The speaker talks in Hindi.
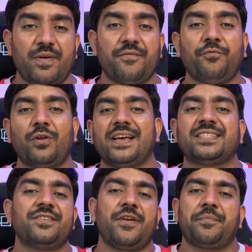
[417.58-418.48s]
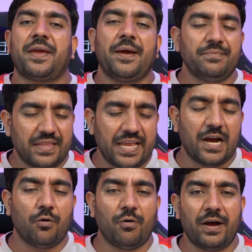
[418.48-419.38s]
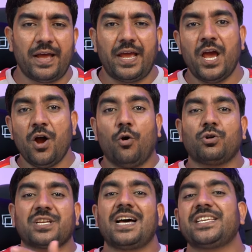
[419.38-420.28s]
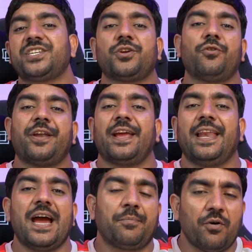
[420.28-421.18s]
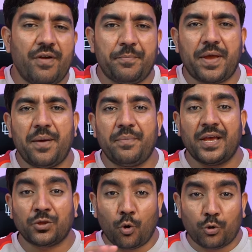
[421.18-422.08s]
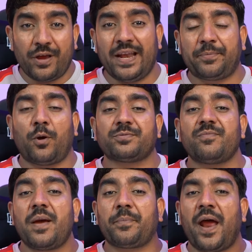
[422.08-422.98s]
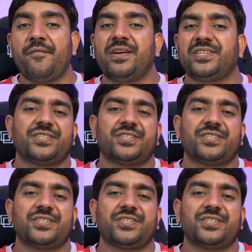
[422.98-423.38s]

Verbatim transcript: में फुल एच डी दिया हुआ है और साथ ही सिक्योरिटी के लिए आपको वेब में दोनों ही लैपटॉप्स में प्राइवेसी